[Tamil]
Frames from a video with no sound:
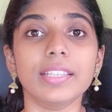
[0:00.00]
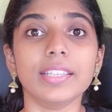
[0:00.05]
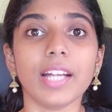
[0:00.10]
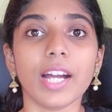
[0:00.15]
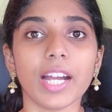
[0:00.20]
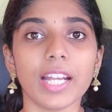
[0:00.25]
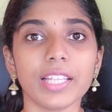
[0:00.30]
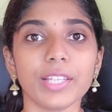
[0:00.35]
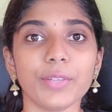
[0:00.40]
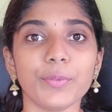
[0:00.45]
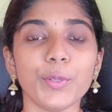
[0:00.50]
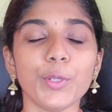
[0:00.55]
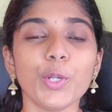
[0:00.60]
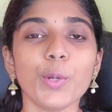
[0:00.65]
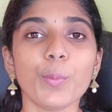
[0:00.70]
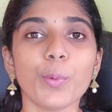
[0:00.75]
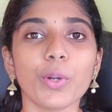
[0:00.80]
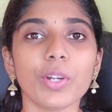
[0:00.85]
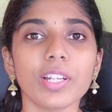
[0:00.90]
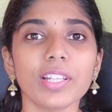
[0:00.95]
நான் இந்த வீடியோ
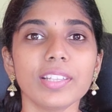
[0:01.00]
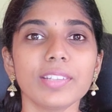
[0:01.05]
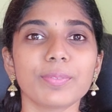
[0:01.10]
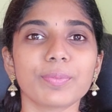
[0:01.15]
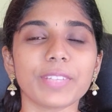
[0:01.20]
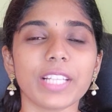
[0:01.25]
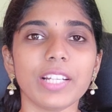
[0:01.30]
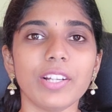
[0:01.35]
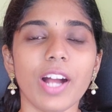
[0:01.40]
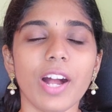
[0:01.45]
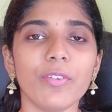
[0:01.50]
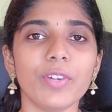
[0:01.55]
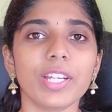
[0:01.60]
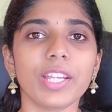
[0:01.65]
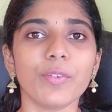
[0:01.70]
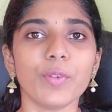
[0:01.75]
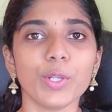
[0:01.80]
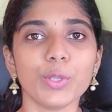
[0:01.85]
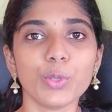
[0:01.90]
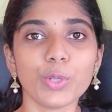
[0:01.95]
போட்டு
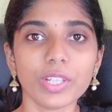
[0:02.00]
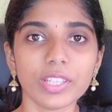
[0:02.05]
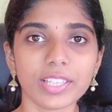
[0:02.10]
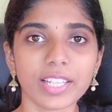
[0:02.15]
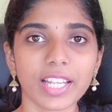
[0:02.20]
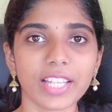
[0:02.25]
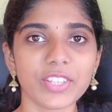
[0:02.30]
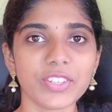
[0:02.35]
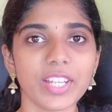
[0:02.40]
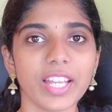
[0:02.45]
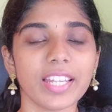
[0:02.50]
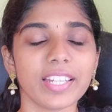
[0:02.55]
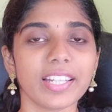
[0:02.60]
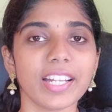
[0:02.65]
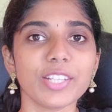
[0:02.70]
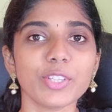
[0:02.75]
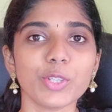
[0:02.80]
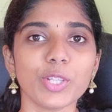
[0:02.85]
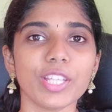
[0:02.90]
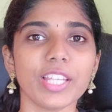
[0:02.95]
அவருக்கு இவ்வளோ தூரம் அது டச்
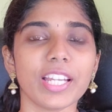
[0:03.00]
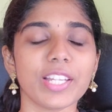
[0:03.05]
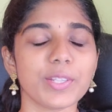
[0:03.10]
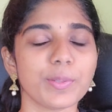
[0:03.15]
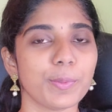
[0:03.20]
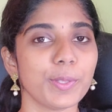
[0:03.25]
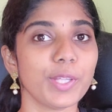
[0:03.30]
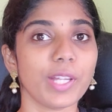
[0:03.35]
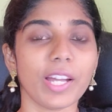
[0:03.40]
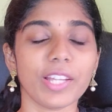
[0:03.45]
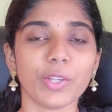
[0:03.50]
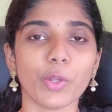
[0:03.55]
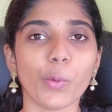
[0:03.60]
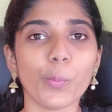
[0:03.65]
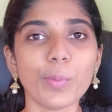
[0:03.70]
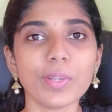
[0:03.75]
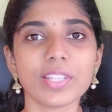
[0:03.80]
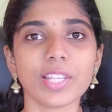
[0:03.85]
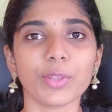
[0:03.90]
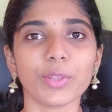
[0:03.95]
ஆகிருக்கான்னு சொல்லி போது அதை
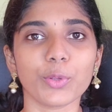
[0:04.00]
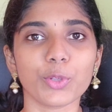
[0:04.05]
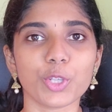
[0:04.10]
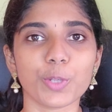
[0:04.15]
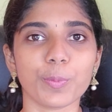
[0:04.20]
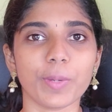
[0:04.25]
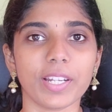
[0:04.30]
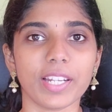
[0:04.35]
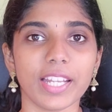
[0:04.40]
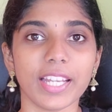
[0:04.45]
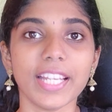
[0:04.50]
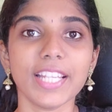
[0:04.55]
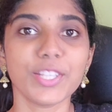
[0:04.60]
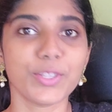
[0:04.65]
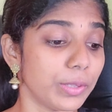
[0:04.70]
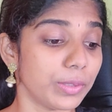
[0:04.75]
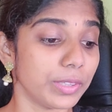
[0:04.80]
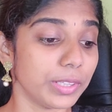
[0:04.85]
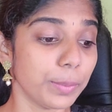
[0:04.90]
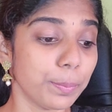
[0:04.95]
ரொம்ப சந்தோஷப்பட்டேன்
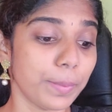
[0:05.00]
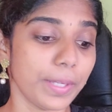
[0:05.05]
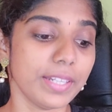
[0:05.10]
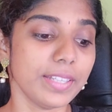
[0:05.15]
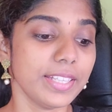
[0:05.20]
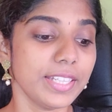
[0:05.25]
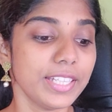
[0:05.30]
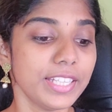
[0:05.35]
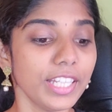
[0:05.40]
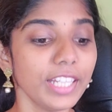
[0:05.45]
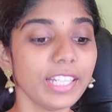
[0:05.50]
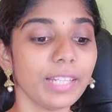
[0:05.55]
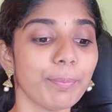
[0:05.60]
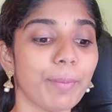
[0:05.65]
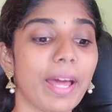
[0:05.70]
அவர் வந்து பெரிய